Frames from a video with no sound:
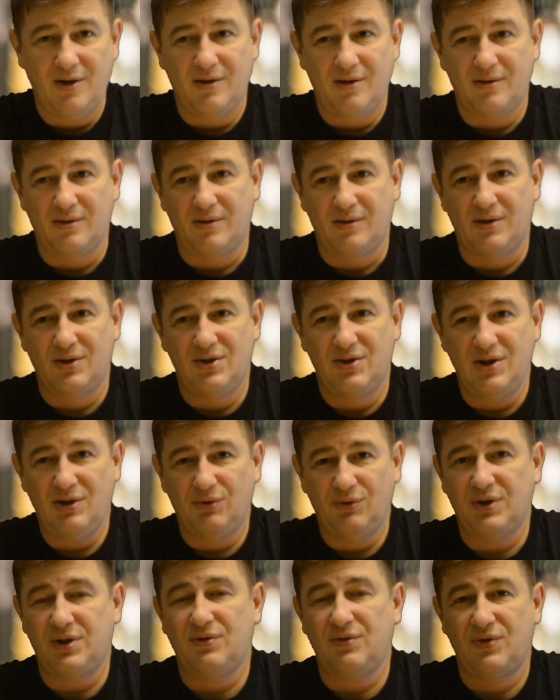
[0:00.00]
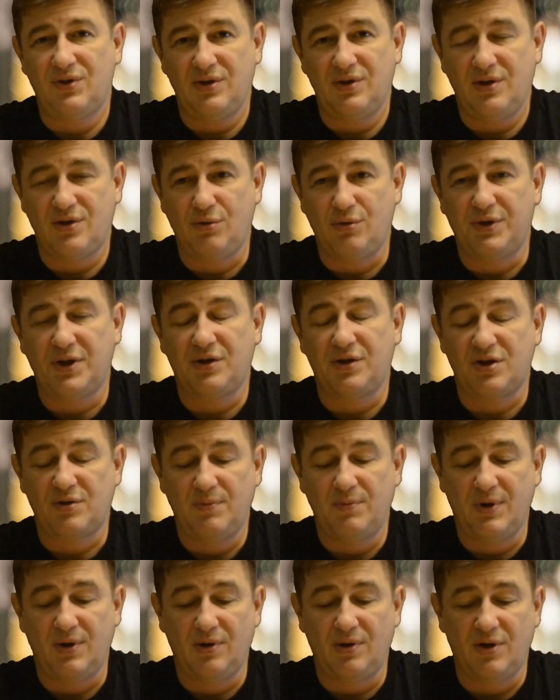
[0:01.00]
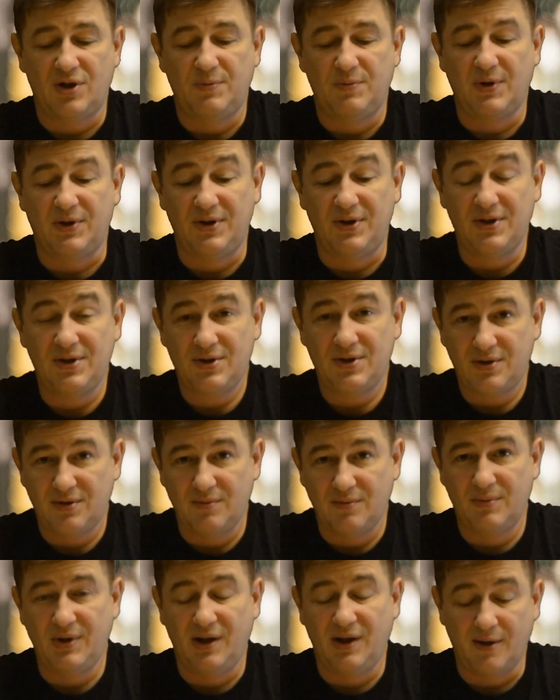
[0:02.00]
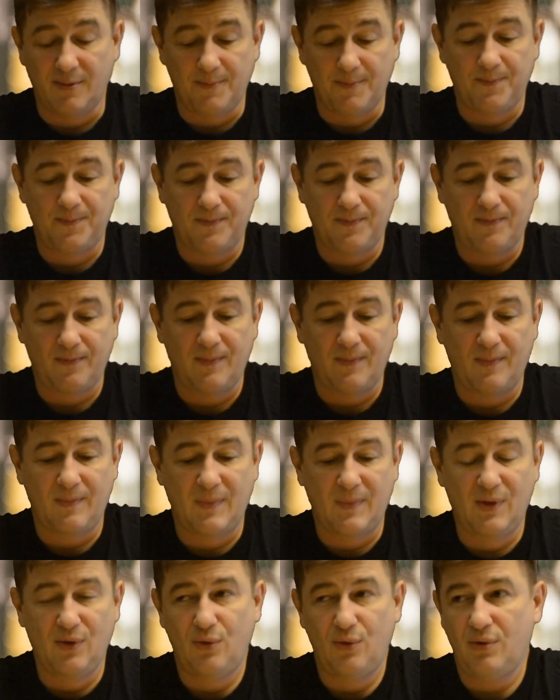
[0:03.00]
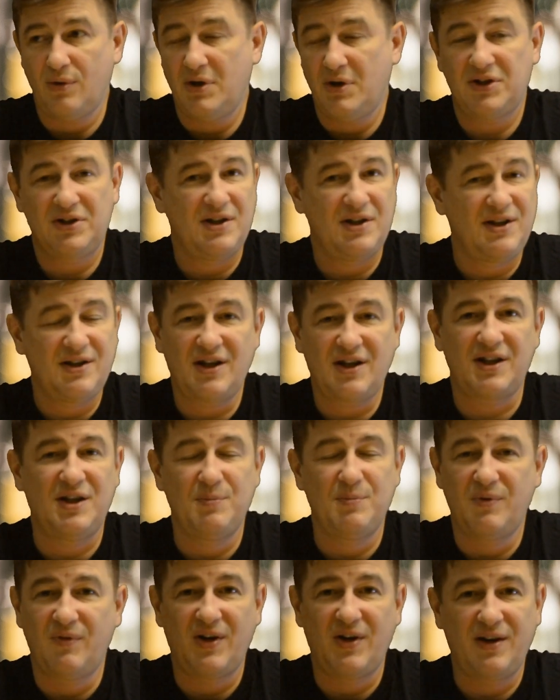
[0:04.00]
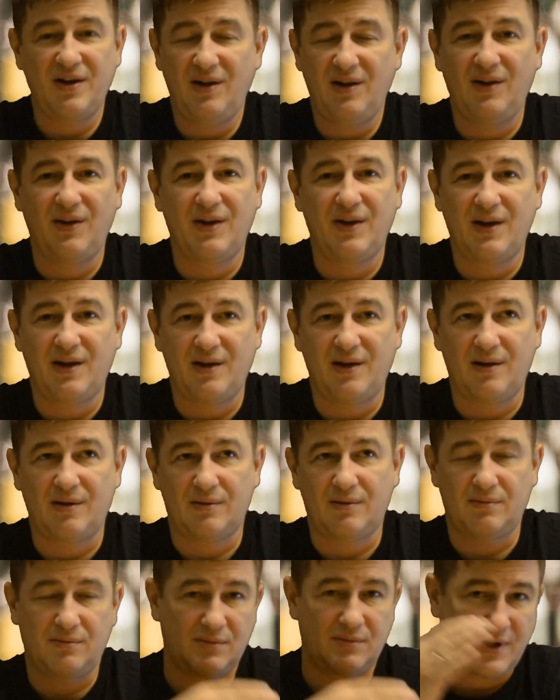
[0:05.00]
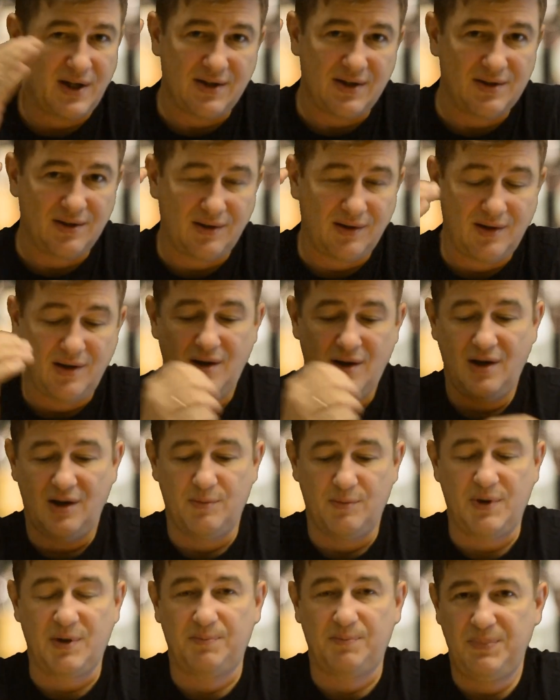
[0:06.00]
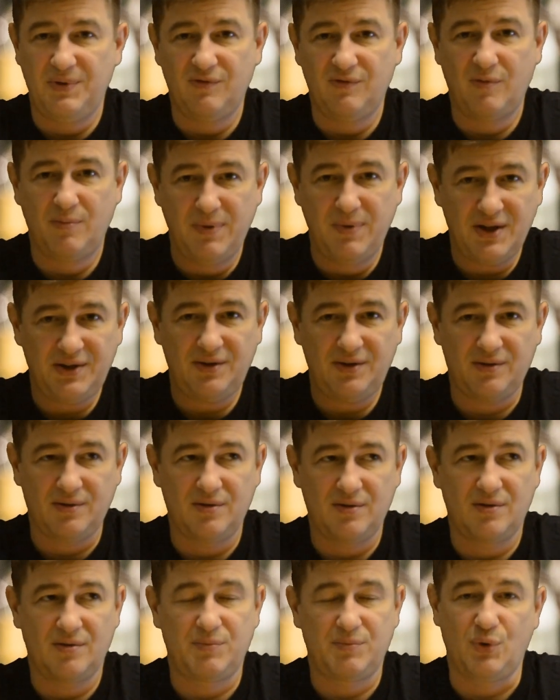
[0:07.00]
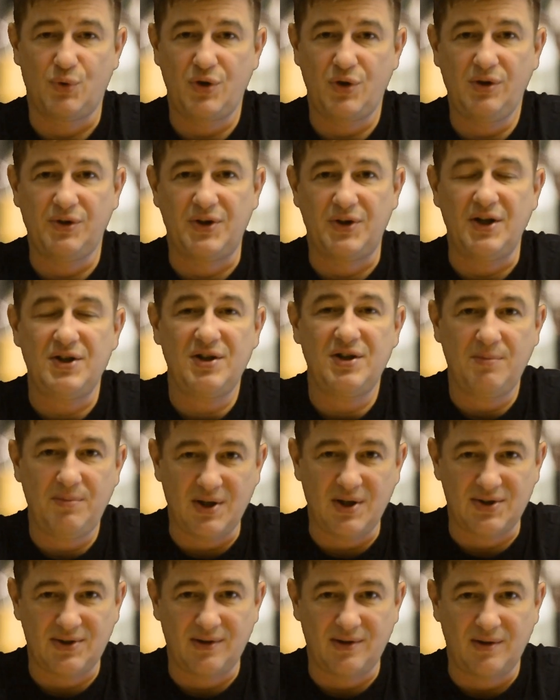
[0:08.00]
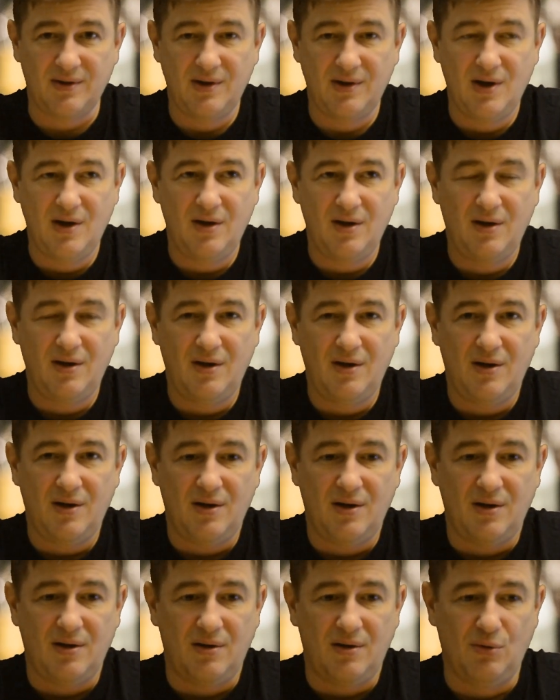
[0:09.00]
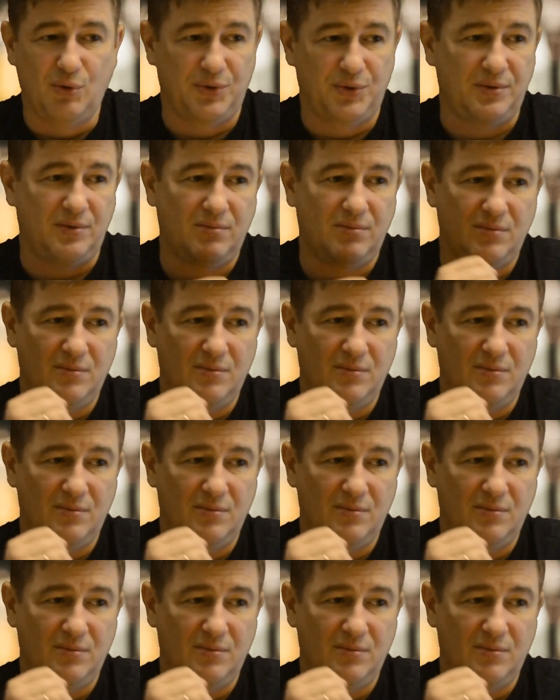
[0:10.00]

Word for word: где вот эти все результаты экспер- экспертиз были. Но это никак не повлияло на рейтинг. Например, пиво Бат э, получил третье место. И вот